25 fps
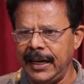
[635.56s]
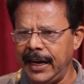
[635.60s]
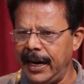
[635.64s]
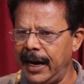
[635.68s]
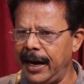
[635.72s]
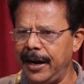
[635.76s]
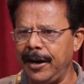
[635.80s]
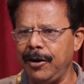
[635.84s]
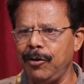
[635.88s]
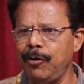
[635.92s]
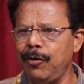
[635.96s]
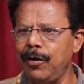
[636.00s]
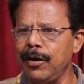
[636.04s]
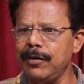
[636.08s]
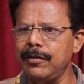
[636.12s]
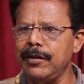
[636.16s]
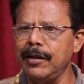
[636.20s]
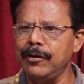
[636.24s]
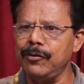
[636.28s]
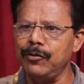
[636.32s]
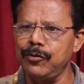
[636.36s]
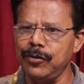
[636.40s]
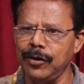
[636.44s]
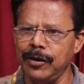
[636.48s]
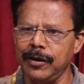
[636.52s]
என் அண்ணன் கூட
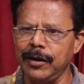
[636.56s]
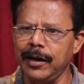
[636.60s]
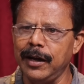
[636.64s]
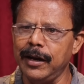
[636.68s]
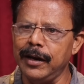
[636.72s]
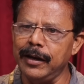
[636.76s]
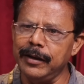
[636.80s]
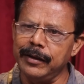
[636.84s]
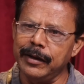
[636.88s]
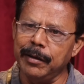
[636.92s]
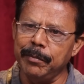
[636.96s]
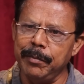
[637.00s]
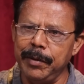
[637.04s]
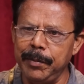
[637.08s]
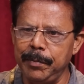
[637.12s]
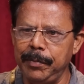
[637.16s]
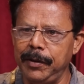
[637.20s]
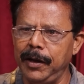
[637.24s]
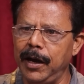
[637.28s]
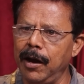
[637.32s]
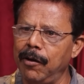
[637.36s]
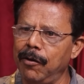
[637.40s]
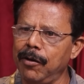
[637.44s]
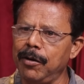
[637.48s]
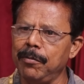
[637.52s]
சொன்னார் தம்பி
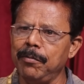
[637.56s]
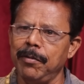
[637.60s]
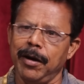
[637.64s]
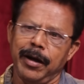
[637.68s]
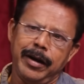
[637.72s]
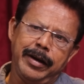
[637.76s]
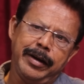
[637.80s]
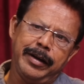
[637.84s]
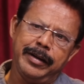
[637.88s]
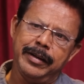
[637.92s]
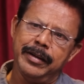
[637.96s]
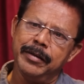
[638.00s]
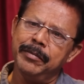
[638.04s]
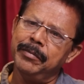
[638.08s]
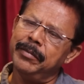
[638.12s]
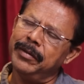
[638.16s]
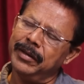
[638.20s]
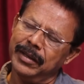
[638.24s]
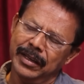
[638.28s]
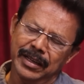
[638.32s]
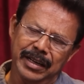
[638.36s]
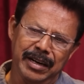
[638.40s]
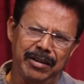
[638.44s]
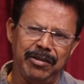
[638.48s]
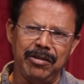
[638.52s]
கவனமாக இருங்க
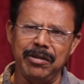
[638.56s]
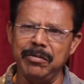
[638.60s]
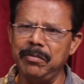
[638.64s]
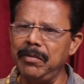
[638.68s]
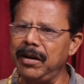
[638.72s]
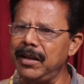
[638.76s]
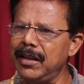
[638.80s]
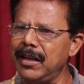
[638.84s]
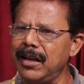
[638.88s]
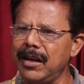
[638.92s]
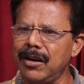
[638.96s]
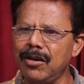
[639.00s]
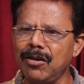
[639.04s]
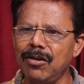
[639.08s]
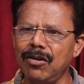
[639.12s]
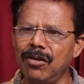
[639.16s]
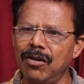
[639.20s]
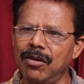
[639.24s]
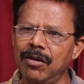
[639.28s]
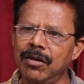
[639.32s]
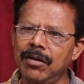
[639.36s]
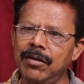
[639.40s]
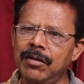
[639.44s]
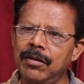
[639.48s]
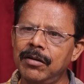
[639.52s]
கவனமாக தான்
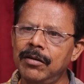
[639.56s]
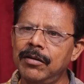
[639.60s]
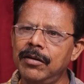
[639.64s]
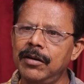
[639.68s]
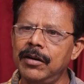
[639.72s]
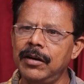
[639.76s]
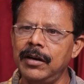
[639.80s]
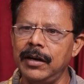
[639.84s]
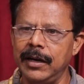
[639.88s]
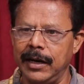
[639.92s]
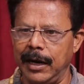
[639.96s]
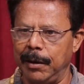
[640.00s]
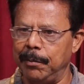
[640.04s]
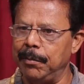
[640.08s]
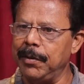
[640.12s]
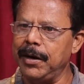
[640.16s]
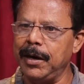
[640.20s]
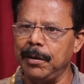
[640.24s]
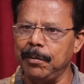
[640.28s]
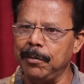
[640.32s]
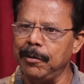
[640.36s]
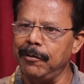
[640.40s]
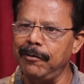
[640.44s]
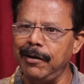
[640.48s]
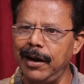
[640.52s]
இருக்கும் நம்ம
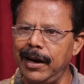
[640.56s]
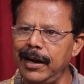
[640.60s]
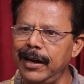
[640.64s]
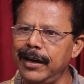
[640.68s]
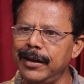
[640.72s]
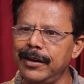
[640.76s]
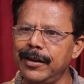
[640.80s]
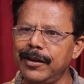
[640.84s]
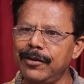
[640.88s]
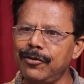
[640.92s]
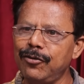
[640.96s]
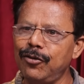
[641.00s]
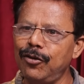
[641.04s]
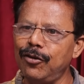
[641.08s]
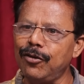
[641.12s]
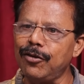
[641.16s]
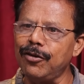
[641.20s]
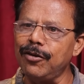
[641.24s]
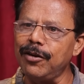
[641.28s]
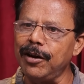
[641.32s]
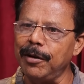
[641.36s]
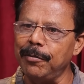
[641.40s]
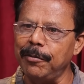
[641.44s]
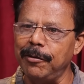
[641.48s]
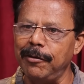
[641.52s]
நம்ம வேலையை தான்
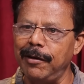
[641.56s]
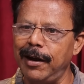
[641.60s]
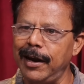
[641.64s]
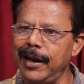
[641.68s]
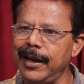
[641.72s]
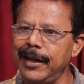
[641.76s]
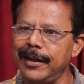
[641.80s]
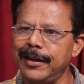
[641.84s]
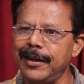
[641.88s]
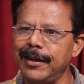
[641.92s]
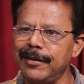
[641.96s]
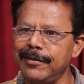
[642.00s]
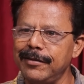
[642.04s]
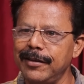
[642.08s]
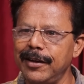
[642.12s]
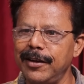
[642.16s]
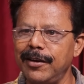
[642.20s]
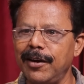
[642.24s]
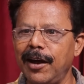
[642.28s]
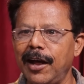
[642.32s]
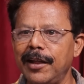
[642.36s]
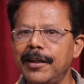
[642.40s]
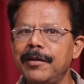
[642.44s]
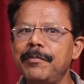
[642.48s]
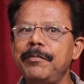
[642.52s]
சொல்கிறோம் நம்ம வேலையை தான்
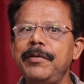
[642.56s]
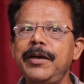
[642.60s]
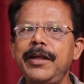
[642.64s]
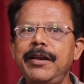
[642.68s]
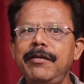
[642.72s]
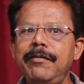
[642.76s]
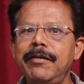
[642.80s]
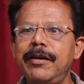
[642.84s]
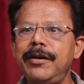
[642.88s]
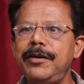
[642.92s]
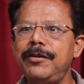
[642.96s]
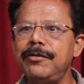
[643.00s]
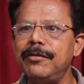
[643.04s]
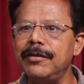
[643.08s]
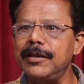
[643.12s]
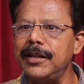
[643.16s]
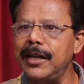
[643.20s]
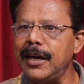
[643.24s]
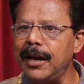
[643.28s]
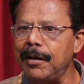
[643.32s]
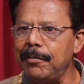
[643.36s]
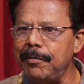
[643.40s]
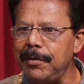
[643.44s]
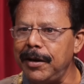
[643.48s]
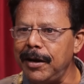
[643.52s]
செய்கிறோம் அதை மீறி வெட்டு
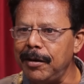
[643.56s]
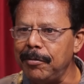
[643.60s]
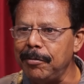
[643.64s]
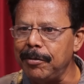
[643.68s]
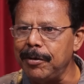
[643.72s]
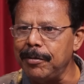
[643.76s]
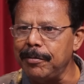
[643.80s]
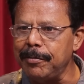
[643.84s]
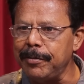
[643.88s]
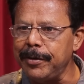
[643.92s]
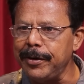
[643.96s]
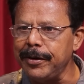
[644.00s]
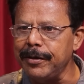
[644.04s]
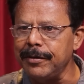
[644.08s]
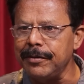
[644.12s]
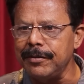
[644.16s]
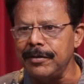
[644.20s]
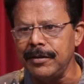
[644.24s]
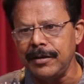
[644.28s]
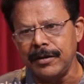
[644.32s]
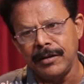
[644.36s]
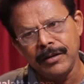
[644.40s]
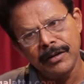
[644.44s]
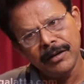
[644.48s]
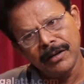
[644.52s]
வந்தால் நம்ம என்ன பண்ண முடியும்
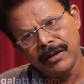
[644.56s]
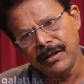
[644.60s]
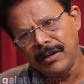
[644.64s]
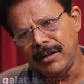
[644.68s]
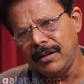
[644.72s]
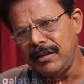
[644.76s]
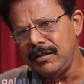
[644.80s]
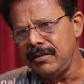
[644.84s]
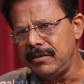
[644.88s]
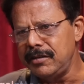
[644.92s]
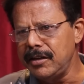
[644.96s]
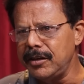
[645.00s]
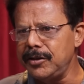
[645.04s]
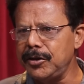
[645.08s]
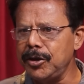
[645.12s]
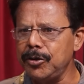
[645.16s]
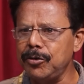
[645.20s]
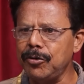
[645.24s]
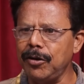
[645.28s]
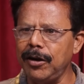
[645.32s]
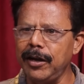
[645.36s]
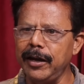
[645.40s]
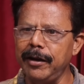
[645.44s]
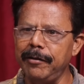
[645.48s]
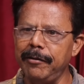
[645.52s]
செத்து
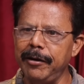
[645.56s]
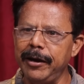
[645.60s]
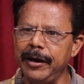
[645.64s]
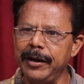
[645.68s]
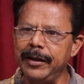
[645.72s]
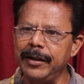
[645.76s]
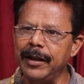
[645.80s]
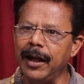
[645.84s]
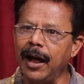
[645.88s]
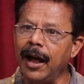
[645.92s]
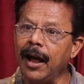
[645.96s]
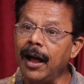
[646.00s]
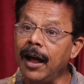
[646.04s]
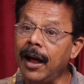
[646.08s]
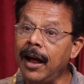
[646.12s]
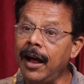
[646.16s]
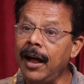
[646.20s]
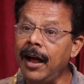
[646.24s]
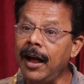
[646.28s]
தொலைய வேண்டிதான்